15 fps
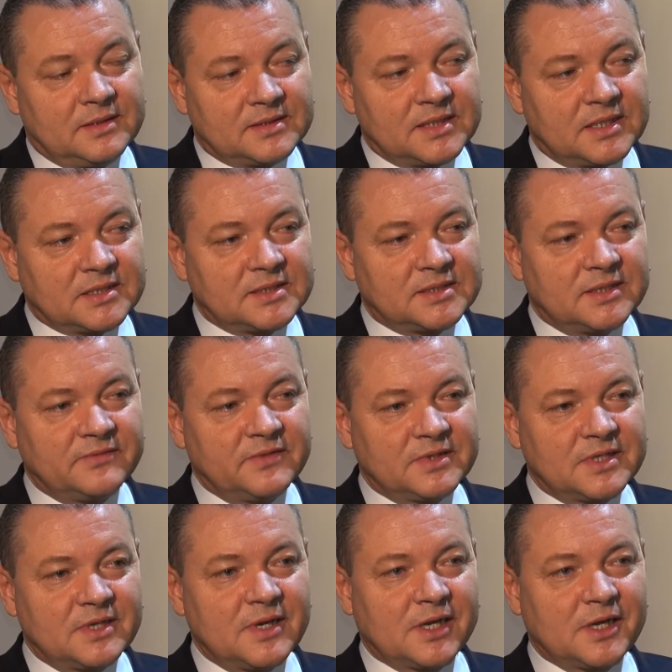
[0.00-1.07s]
to znaczy
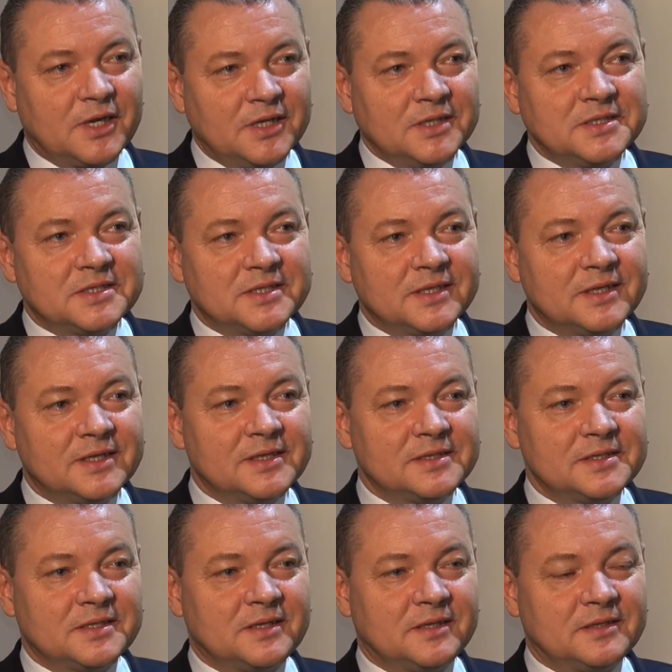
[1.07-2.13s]
zawiązała koalicję
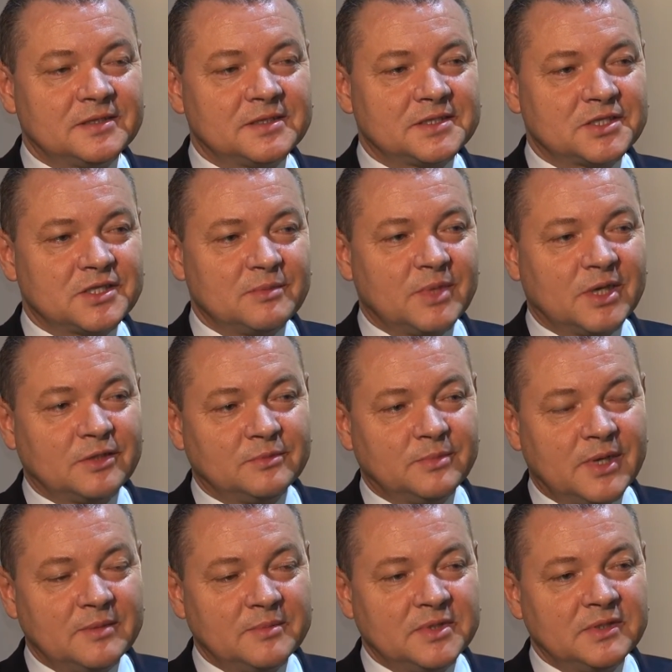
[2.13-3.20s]
e, z trzema
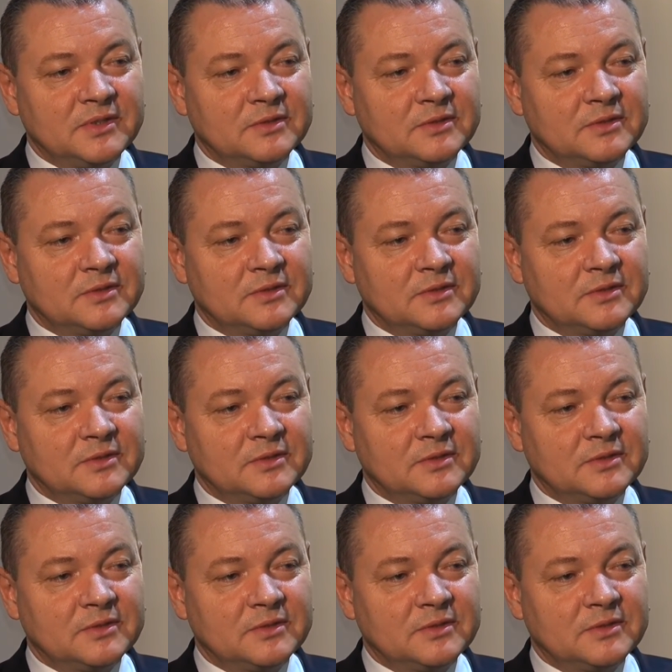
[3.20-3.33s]
klubami,